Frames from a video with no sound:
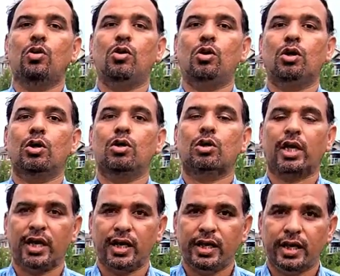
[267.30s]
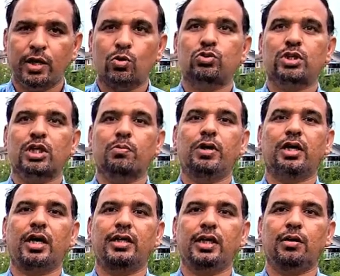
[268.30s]
और कनाडा ने उसके लिए
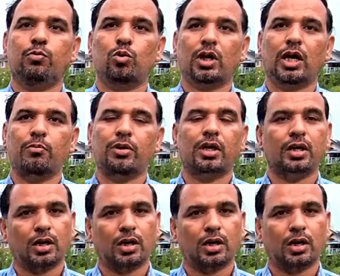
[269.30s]
बकायदा प्रोग्राम का